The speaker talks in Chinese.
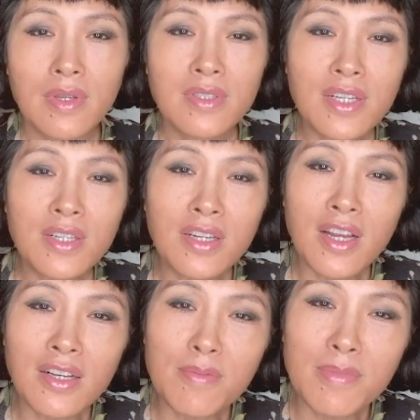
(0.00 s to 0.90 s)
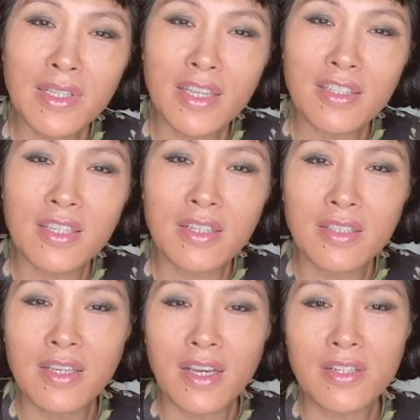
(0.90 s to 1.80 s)
在山上根本也挺
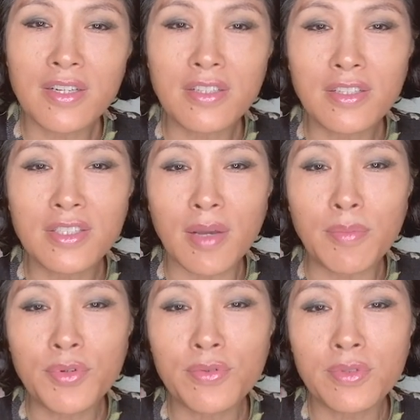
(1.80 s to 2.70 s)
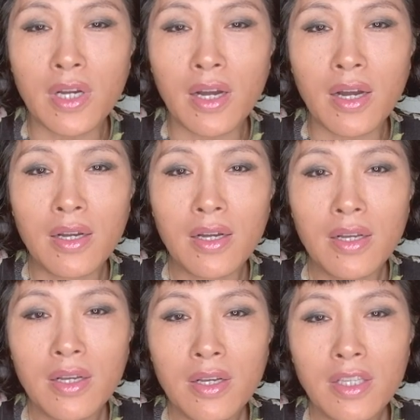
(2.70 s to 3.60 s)
也是闲不住的。
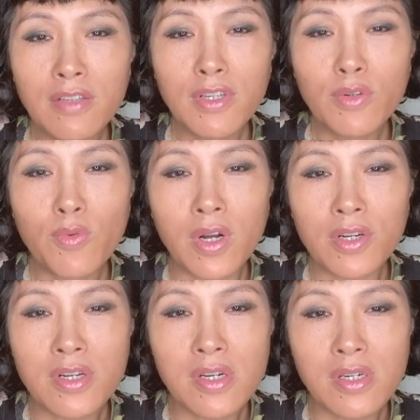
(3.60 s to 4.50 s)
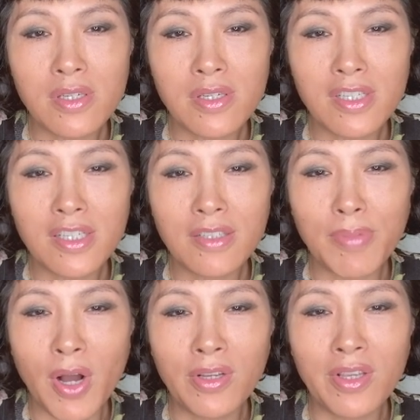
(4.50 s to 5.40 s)
因为我是
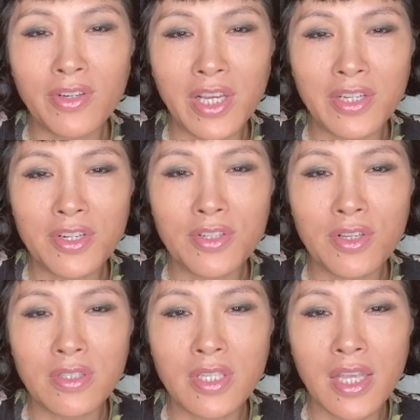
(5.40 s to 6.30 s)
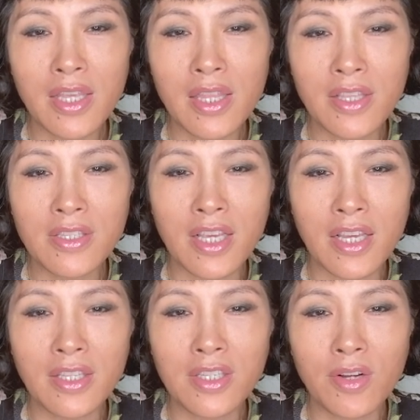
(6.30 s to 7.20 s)
朋友，也是在一年
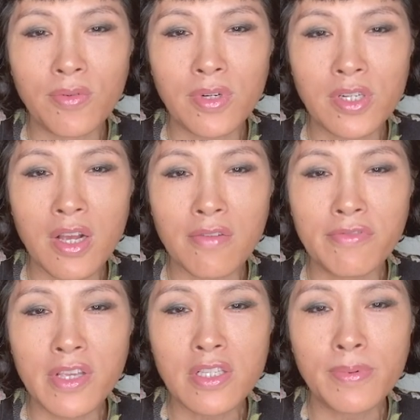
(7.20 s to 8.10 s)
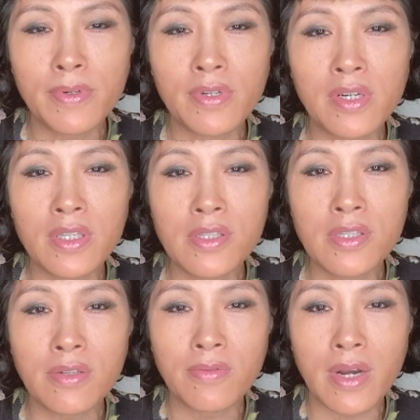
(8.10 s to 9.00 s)
前叫我上 Facebook 和
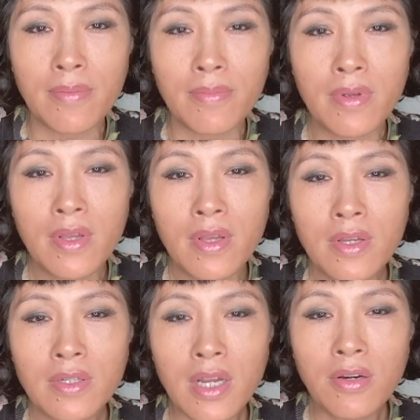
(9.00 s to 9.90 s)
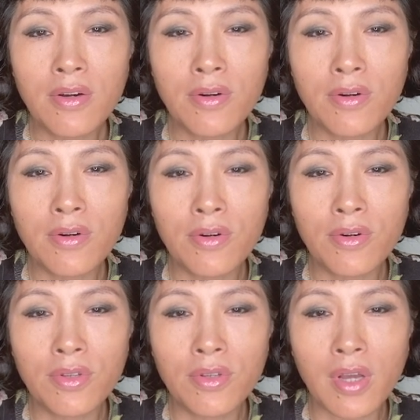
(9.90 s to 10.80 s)
Instagram，然
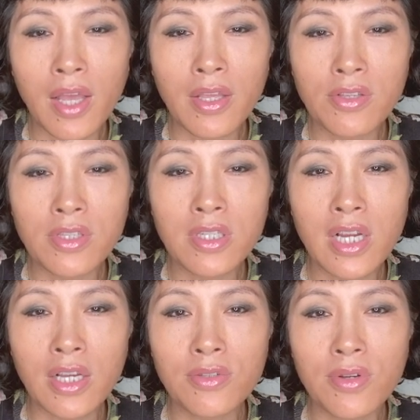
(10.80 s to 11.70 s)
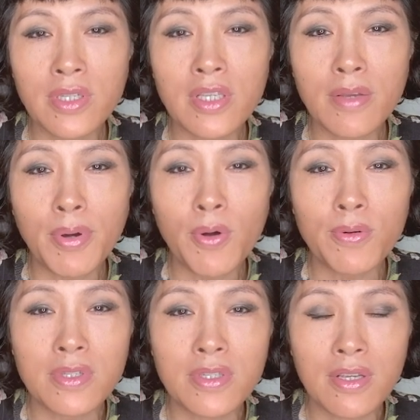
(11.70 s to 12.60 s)
后还要经常做一些
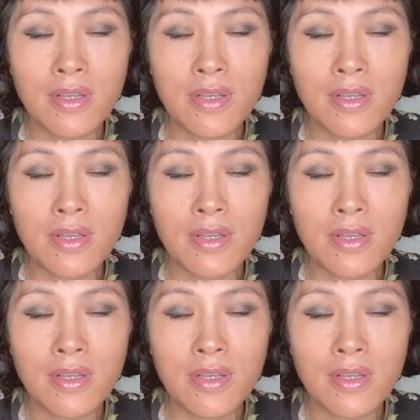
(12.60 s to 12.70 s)
post。